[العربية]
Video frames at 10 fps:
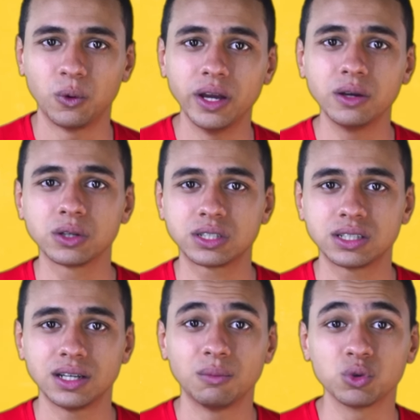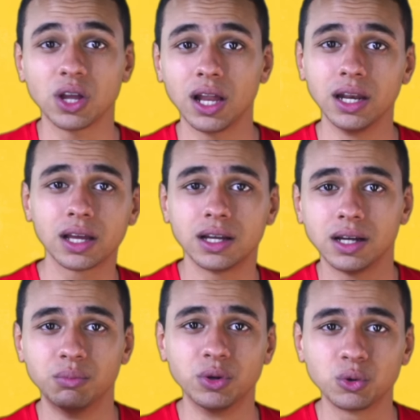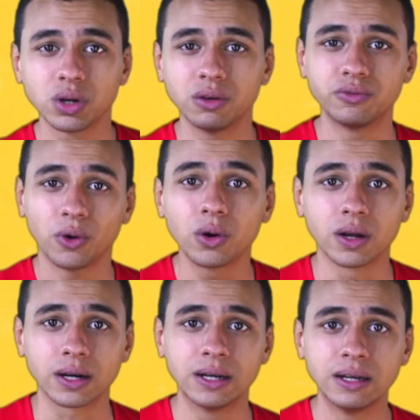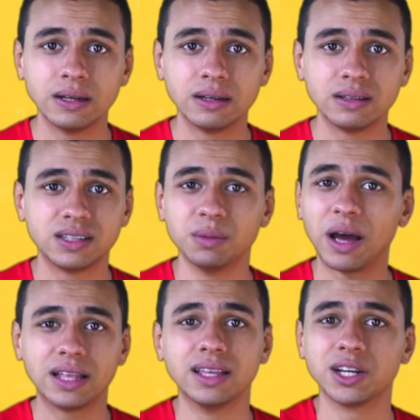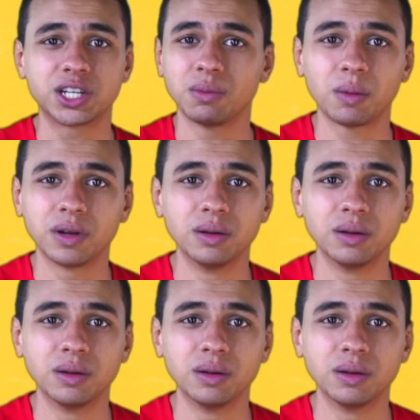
وايوس متألقة بنور الفجر تبهدل الشباب